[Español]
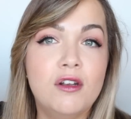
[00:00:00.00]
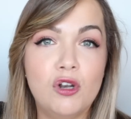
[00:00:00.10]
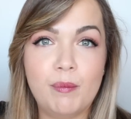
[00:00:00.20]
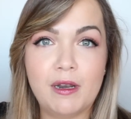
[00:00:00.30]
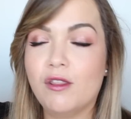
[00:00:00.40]

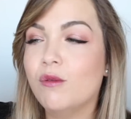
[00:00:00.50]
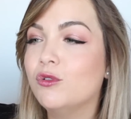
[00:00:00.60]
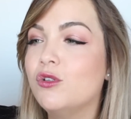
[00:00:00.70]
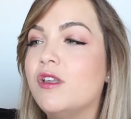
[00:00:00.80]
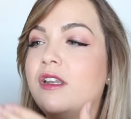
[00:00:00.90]
No he perdido
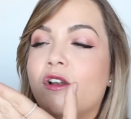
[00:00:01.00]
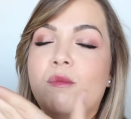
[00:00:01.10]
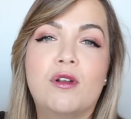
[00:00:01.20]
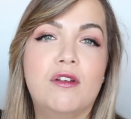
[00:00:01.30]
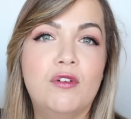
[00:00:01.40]
mucho
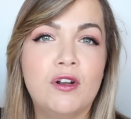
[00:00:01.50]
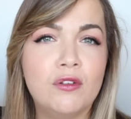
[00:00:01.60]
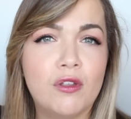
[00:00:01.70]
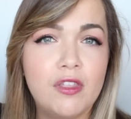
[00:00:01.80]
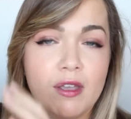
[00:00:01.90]
dinero porque
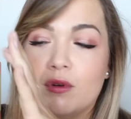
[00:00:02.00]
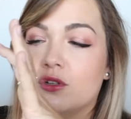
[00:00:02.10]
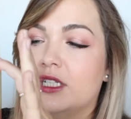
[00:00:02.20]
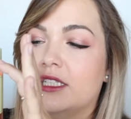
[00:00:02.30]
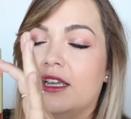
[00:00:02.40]
fueron 12
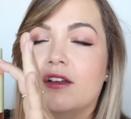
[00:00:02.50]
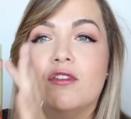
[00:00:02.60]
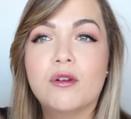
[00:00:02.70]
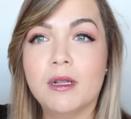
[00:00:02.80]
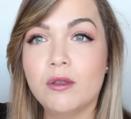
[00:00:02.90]
euros este
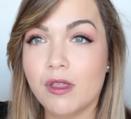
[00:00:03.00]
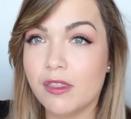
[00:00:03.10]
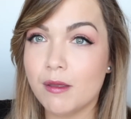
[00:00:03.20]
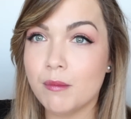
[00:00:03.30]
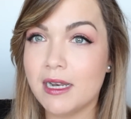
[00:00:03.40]
formato de
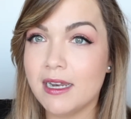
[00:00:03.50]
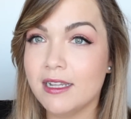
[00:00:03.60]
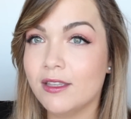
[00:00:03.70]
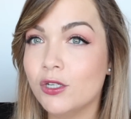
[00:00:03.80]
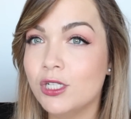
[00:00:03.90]
100
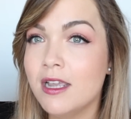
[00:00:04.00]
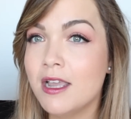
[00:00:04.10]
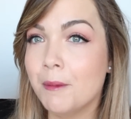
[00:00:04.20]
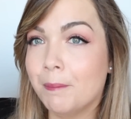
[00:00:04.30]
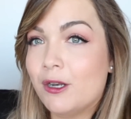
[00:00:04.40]
mililitros,
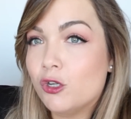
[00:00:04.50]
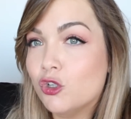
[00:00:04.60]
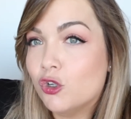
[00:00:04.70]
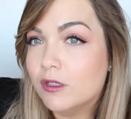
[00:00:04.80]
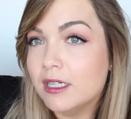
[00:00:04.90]
pero
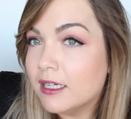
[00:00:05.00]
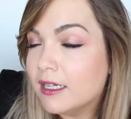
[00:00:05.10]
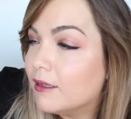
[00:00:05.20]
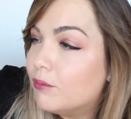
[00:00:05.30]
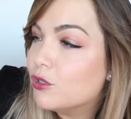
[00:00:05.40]
yo,
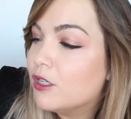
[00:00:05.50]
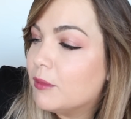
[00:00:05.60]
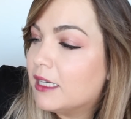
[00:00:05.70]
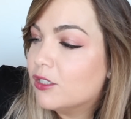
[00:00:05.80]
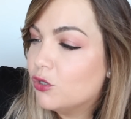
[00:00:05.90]
eh, pues
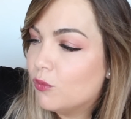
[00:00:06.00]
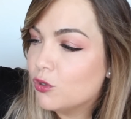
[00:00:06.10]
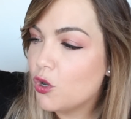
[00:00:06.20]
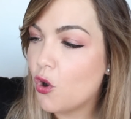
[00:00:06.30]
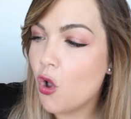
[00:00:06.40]
en mi caso,
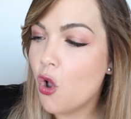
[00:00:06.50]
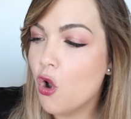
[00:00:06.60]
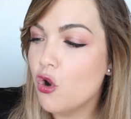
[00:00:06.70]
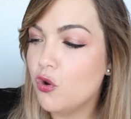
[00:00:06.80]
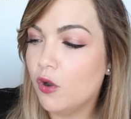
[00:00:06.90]
como os digo,
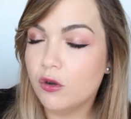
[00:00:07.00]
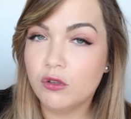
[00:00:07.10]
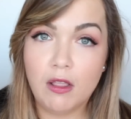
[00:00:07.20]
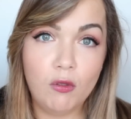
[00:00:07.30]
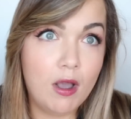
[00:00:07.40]
no he
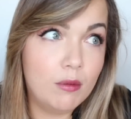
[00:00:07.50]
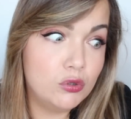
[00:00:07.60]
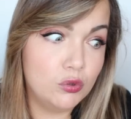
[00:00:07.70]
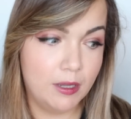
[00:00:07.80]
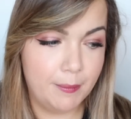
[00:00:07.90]
notado
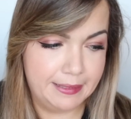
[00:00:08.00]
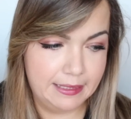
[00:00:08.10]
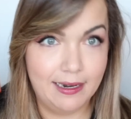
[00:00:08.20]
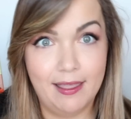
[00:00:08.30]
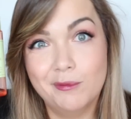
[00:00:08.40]

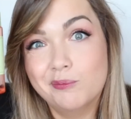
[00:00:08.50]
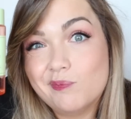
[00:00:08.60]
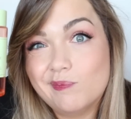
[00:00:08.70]
absolutamente nada.